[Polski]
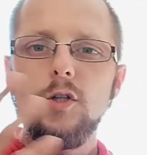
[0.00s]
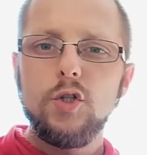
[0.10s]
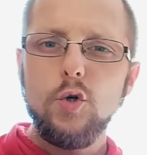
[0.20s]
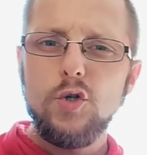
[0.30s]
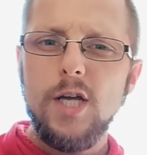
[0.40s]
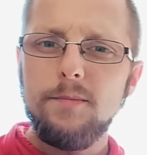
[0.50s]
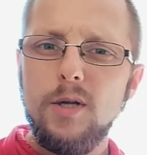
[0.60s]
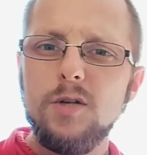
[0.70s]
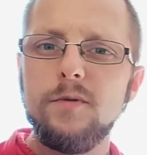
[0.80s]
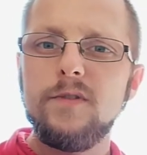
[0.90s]
Coś jak
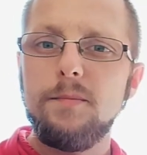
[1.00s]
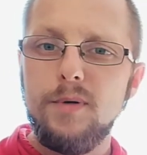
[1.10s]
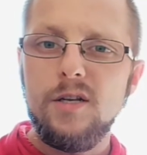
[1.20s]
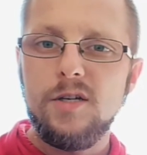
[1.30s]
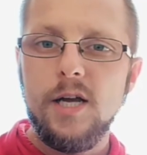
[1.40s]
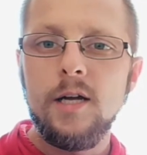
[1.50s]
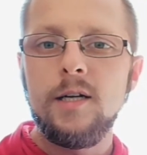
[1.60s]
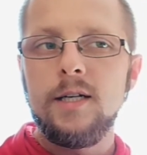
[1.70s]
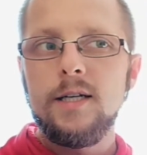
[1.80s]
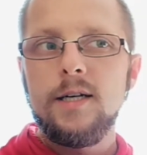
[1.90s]
mieliśmy w Depilsie
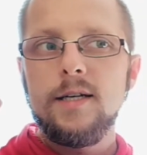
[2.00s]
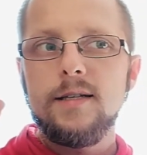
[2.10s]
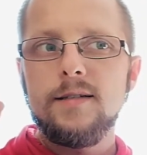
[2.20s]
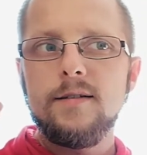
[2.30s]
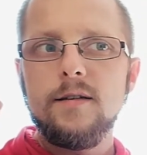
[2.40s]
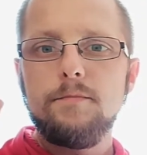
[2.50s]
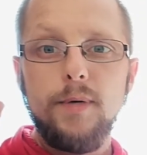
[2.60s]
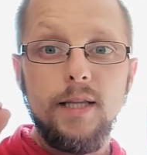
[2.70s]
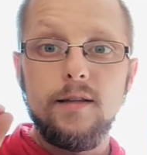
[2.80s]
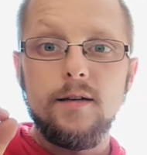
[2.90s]
z
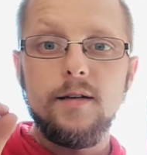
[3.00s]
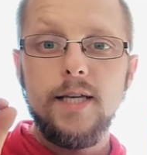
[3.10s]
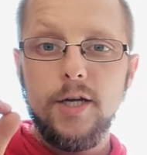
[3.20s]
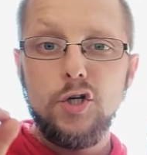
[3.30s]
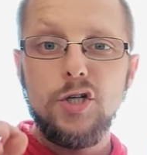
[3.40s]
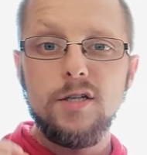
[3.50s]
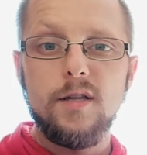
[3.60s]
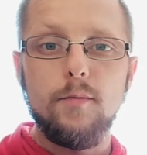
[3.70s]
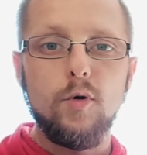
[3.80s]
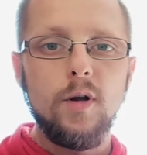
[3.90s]
Pinty jakiś czas
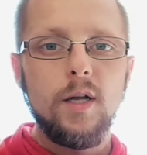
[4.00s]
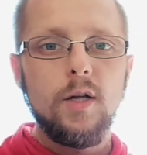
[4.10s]
temu.